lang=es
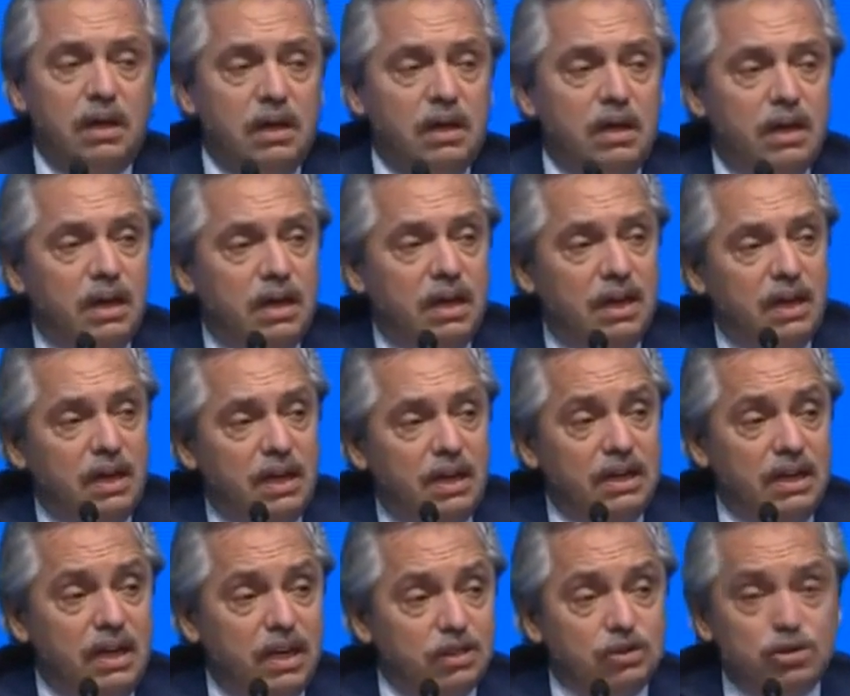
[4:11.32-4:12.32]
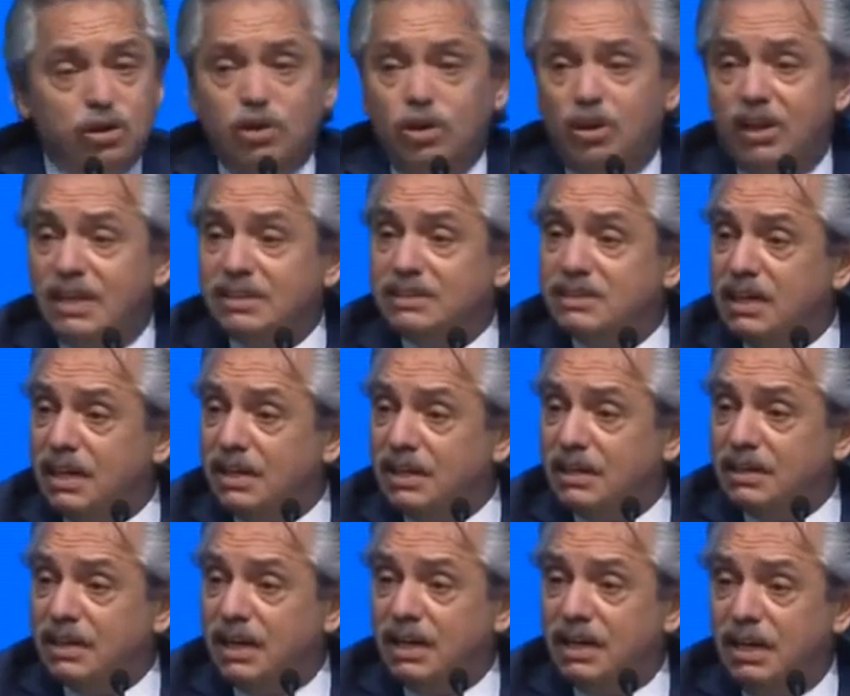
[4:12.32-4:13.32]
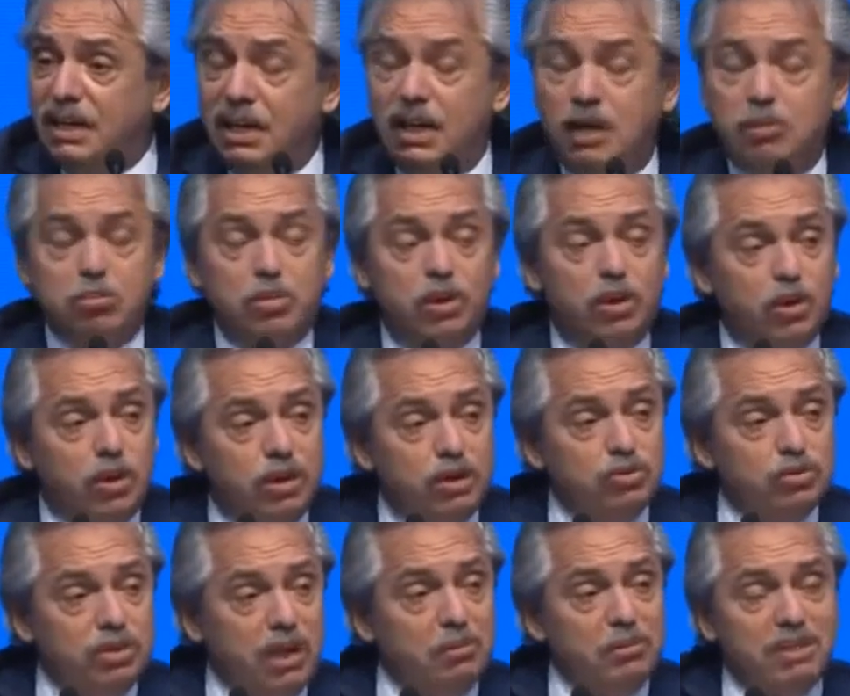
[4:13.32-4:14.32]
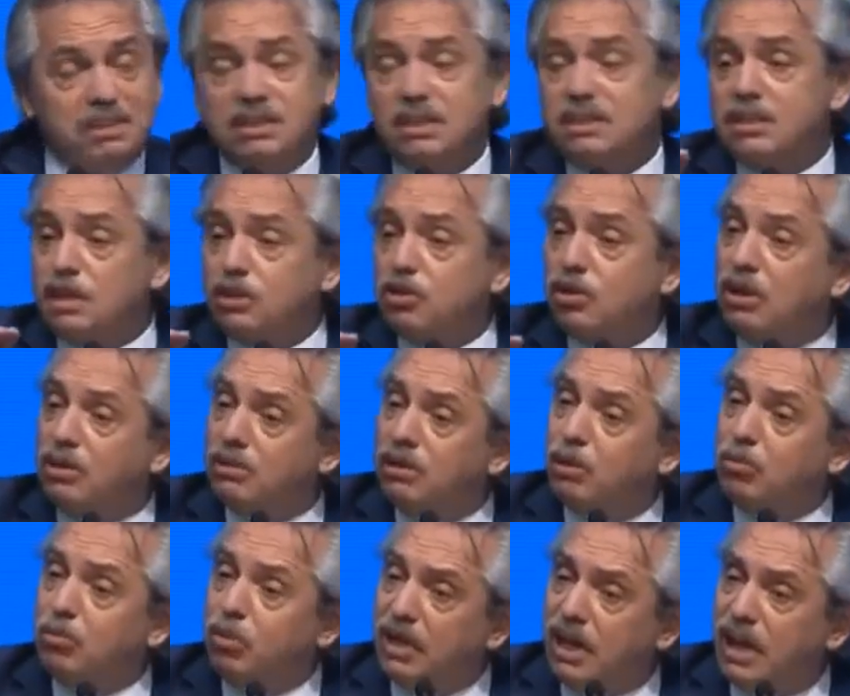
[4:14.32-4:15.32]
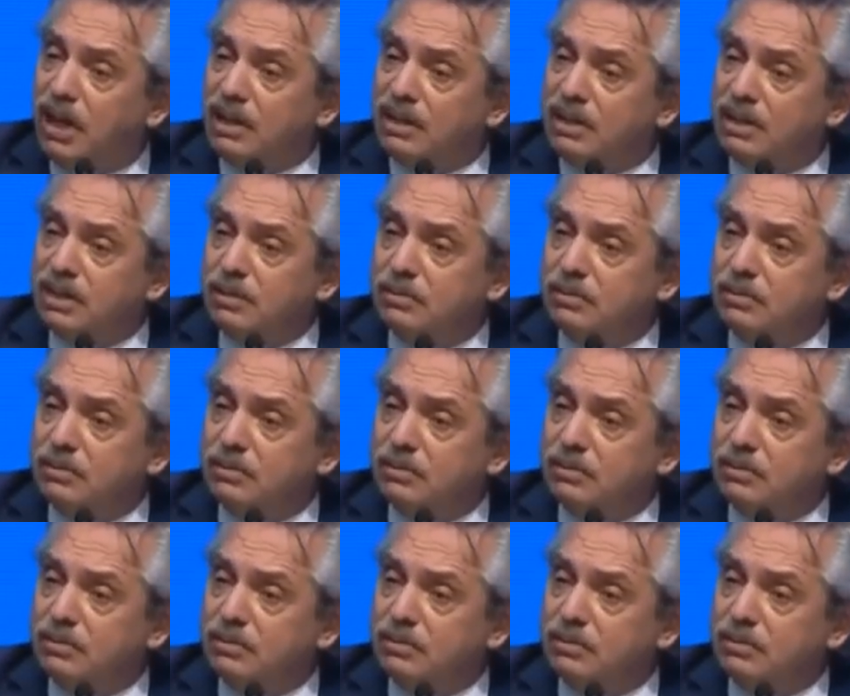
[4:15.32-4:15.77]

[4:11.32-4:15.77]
Eh, y eso nos da cierta tranquilidad, pero es una meseta todavía muy alta.